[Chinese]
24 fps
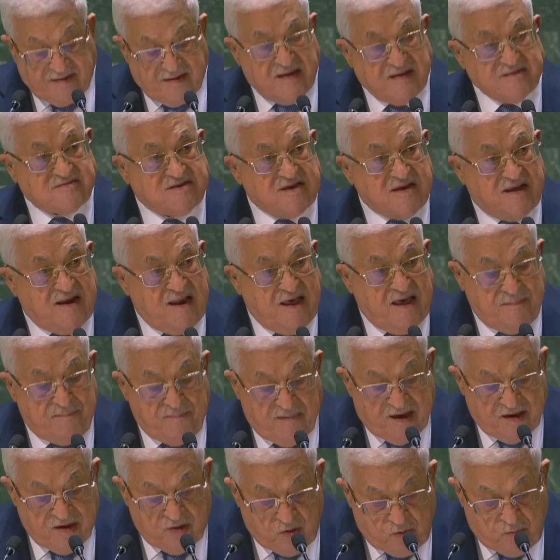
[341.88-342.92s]
哈马斯的
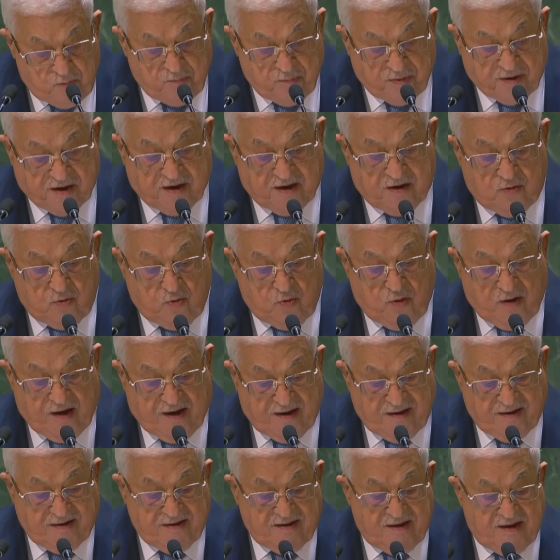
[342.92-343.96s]
行为并不代表
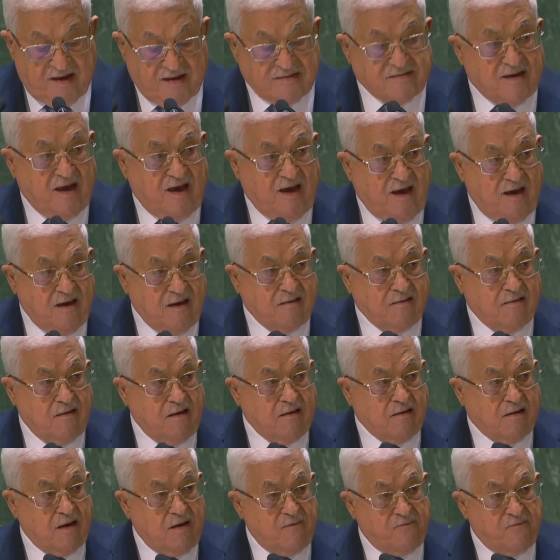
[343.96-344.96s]
巴勒斯坦人民。